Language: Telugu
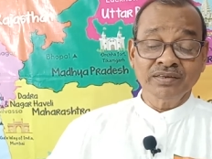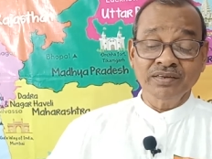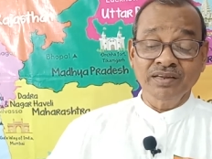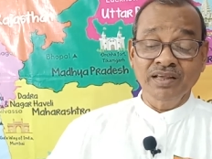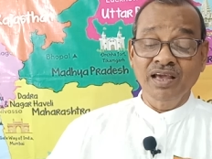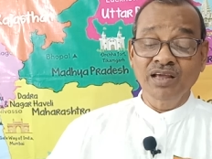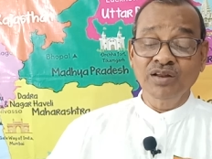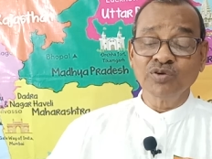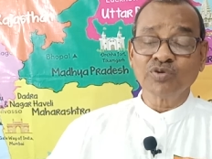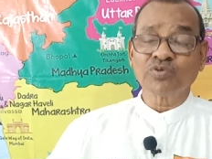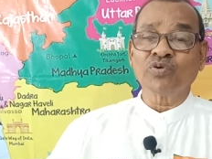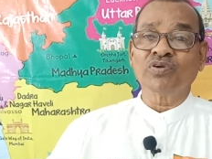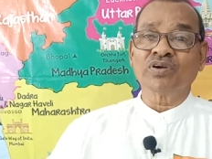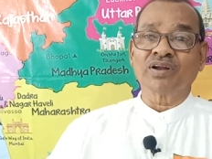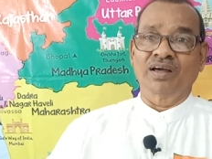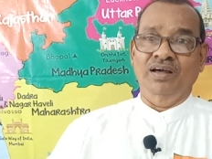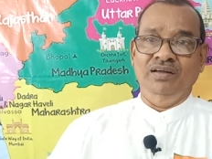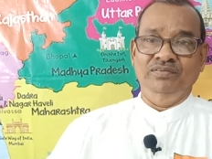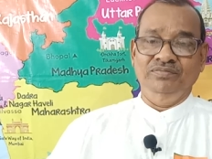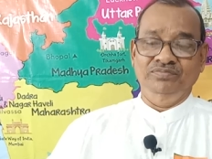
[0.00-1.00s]
నేను
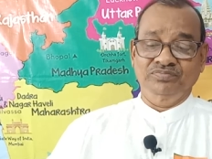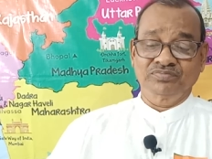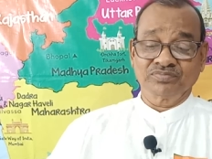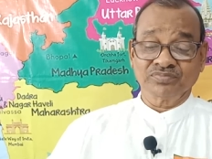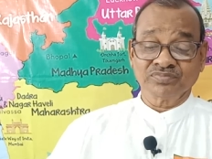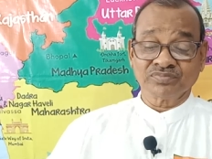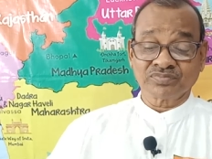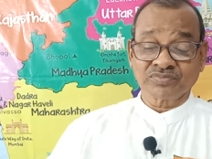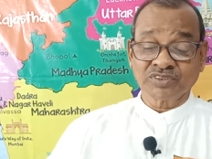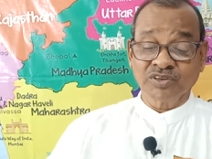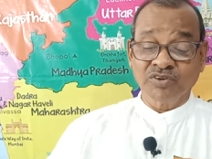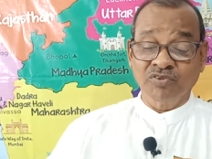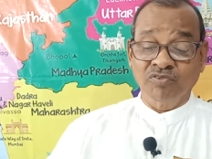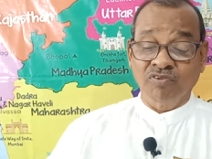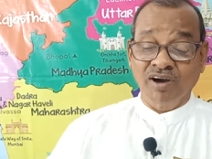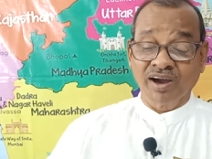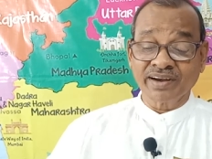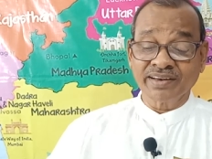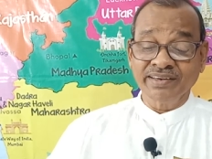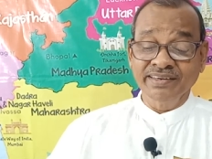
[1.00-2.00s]
కూడా
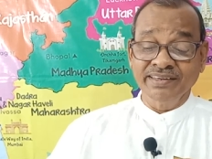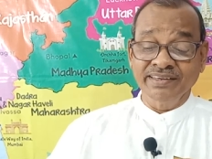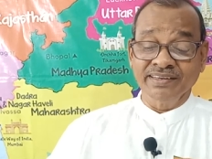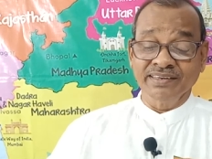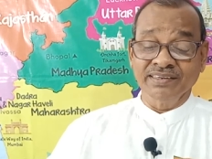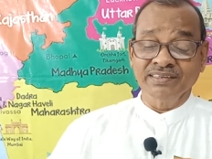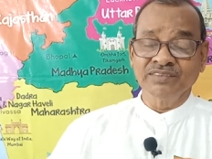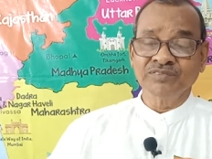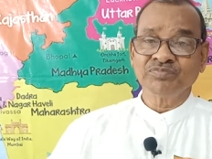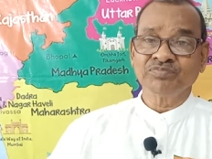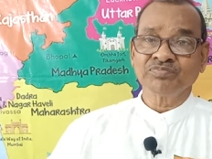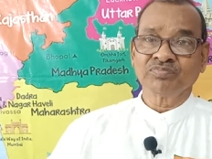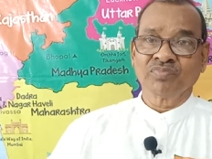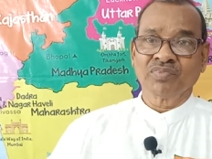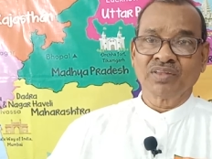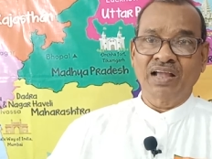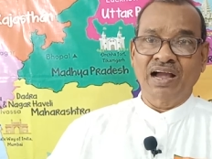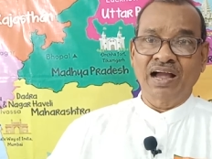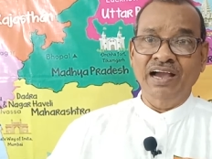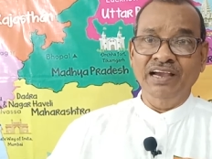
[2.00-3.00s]
వాటిని
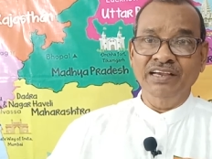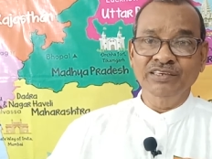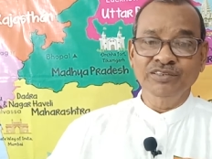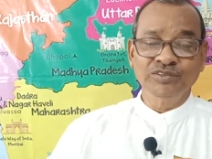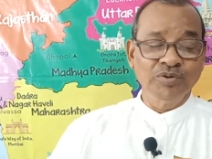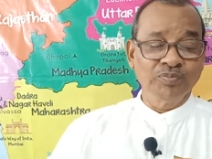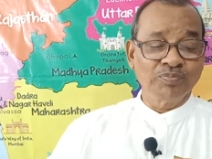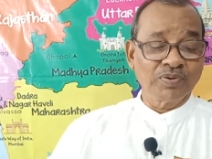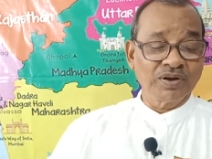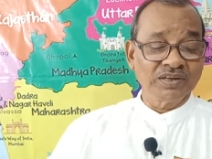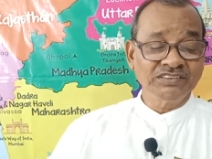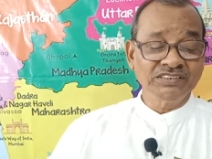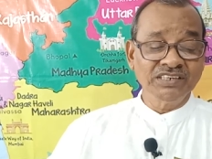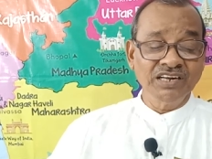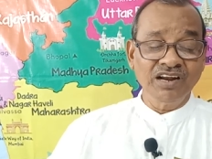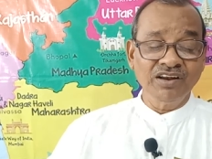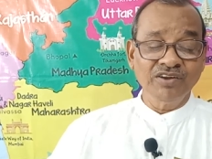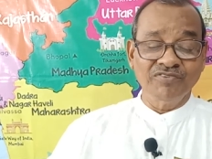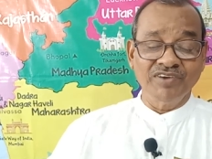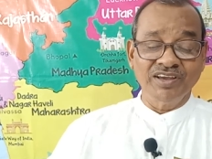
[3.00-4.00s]
ఐదు
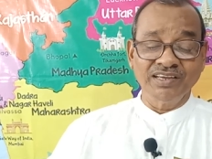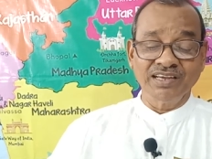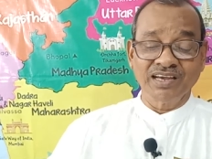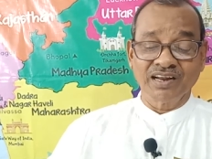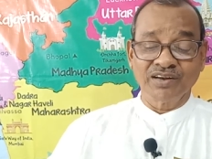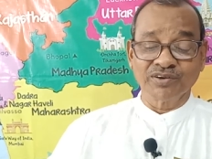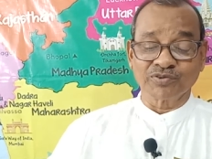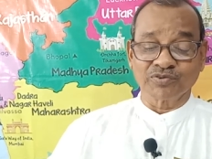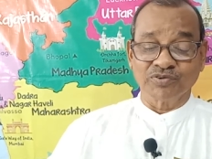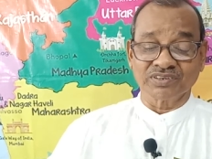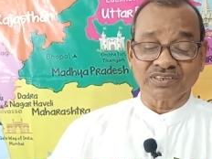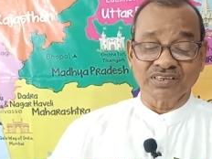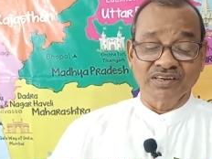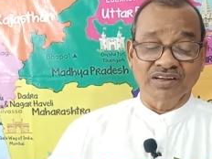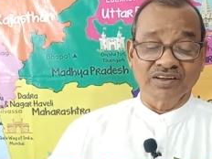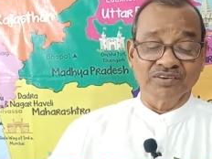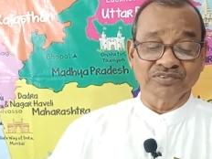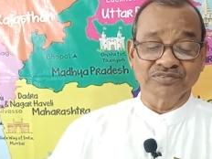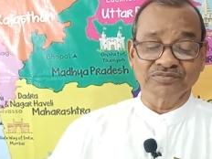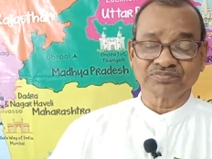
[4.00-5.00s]
ప్రశ్నలు
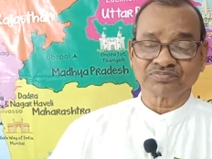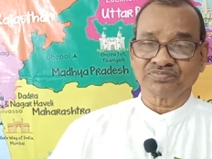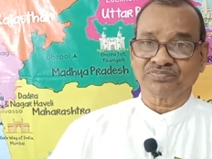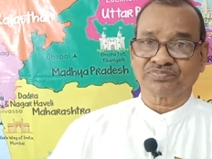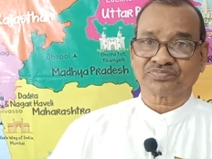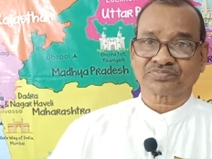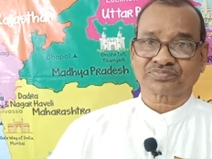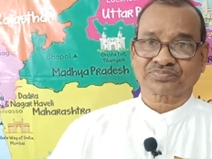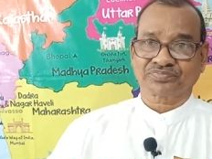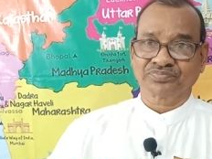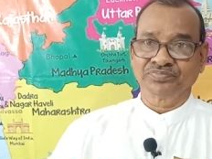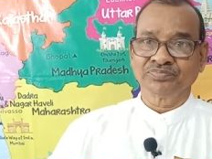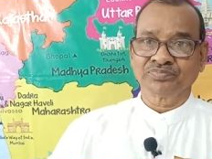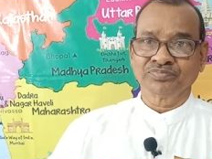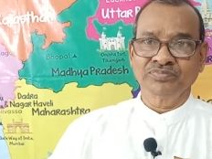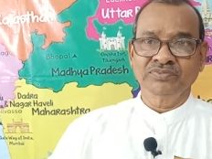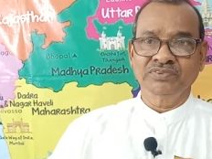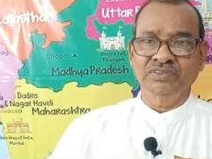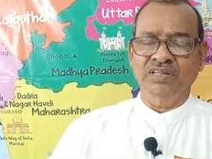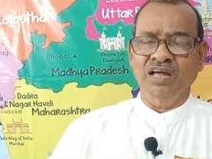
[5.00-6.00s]
వేయాలనుకుంటున్నాను
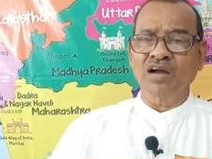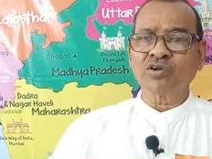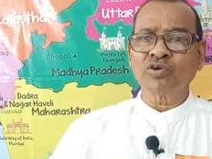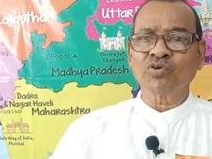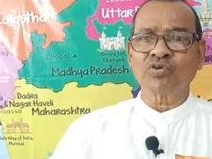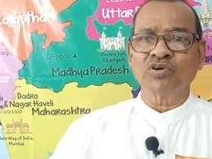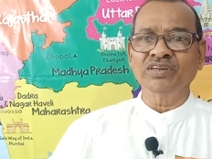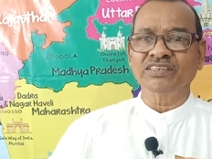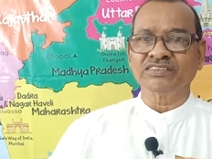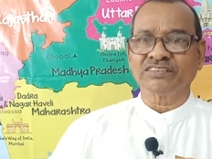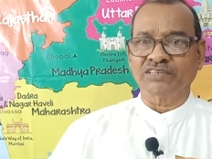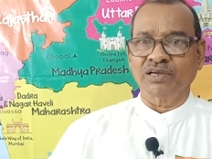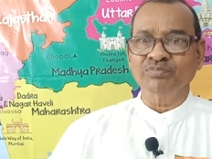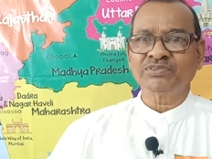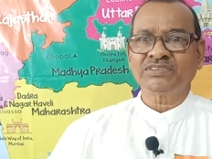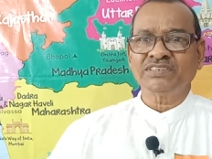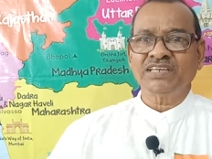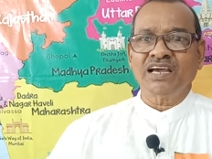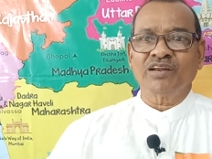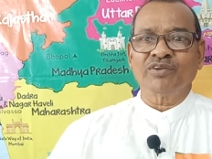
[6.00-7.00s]
నాకు కొన్ని
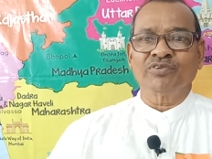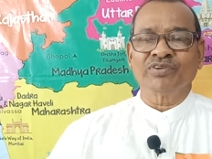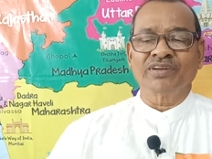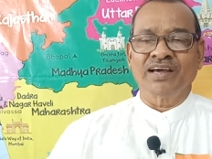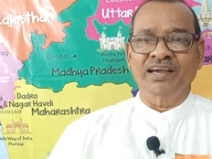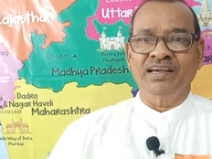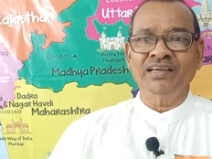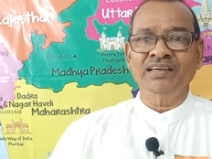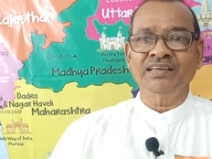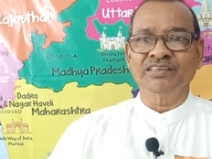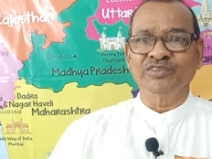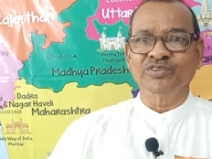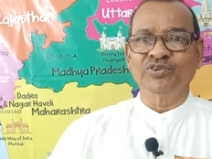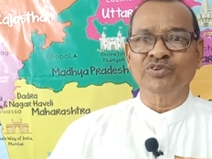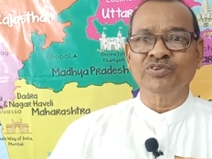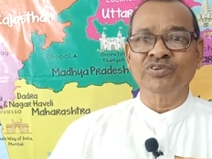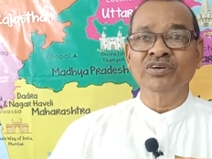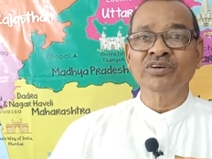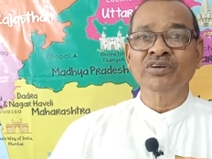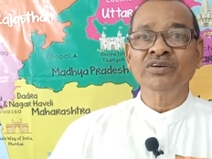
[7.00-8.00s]
సంశయాలు ఉన్నాయి హిందూ
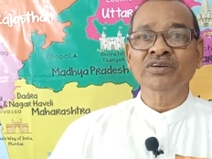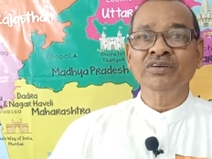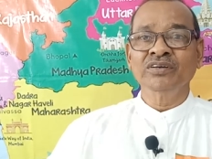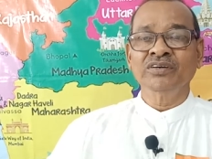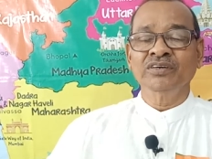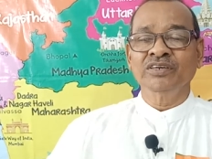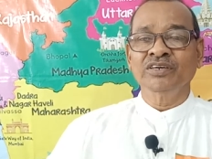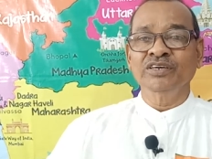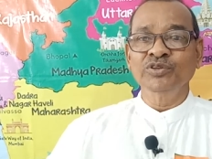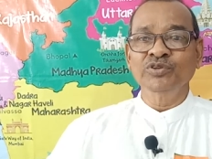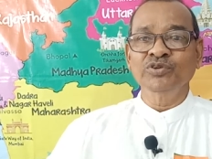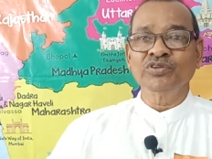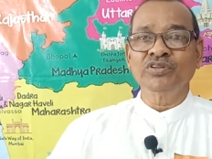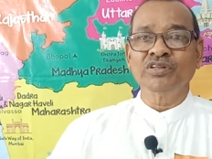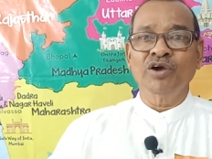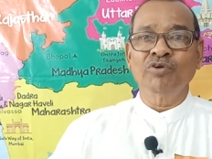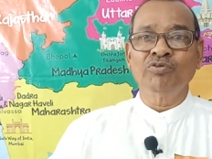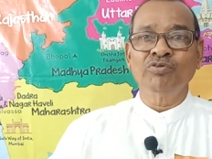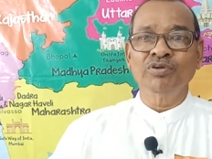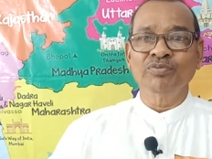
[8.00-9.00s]
హిందూ
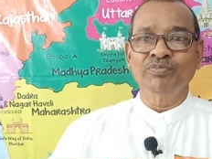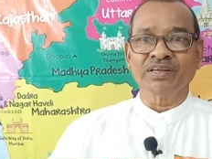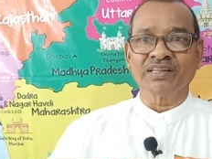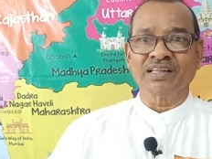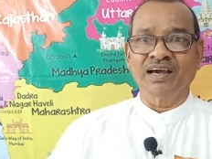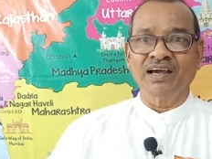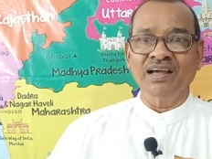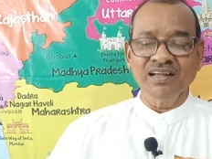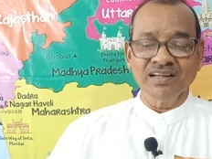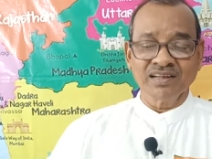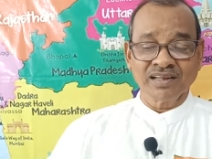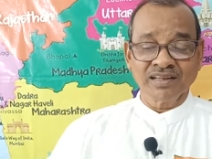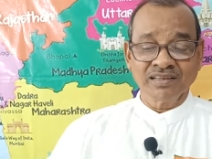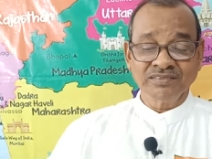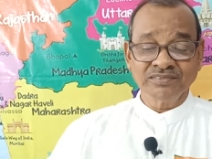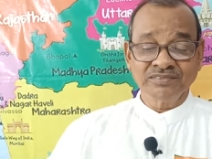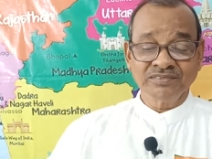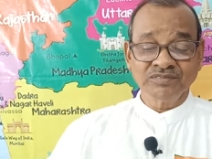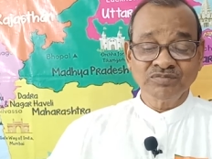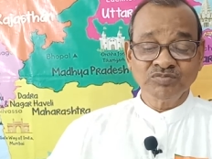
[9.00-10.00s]
దేవుళ్ళ మీద
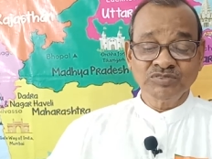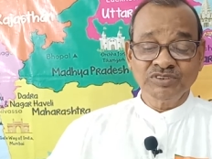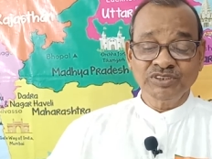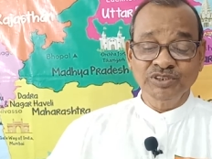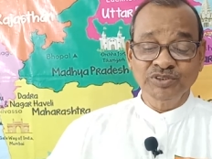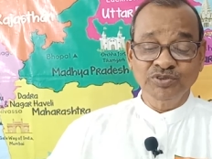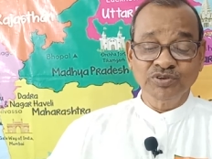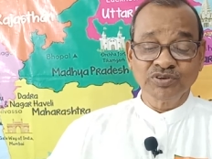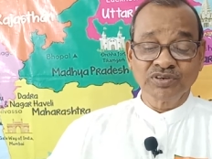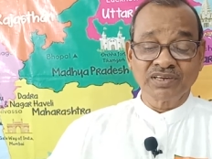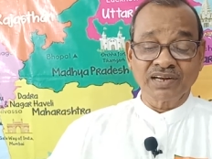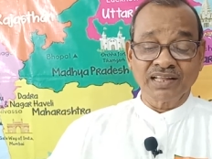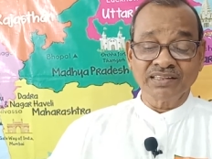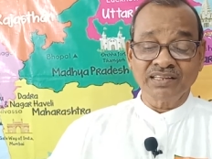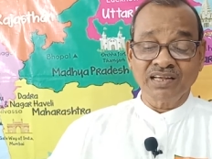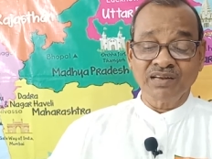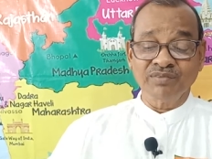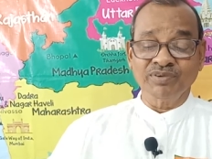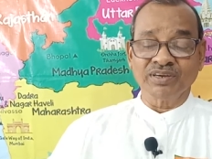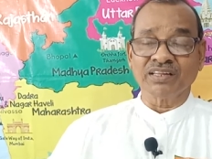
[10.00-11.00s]
హిందూ
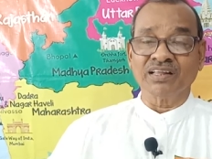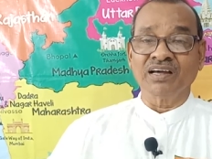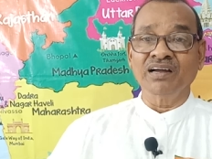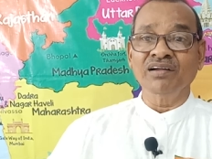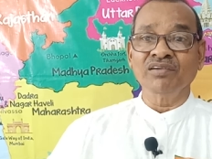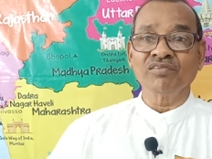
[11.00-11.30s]
గ్రంథాల మీద